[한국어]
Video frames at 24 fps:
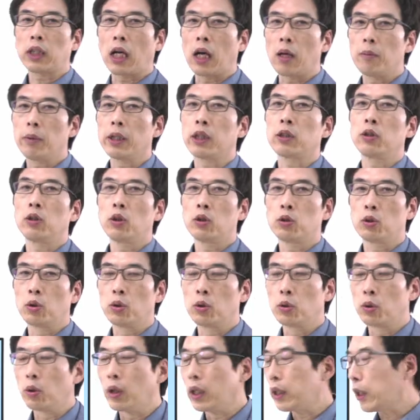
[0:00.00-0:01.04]
400조
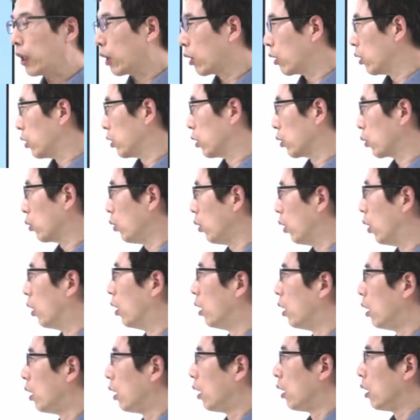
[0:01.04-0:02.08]
정도가 될
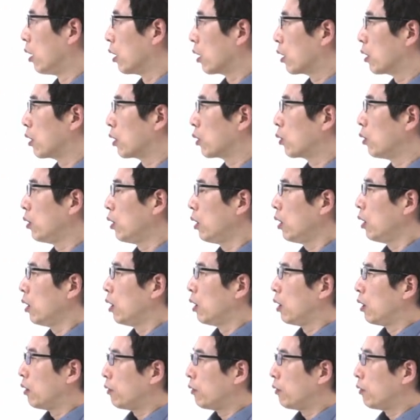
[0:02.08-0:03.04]
것이고 그리고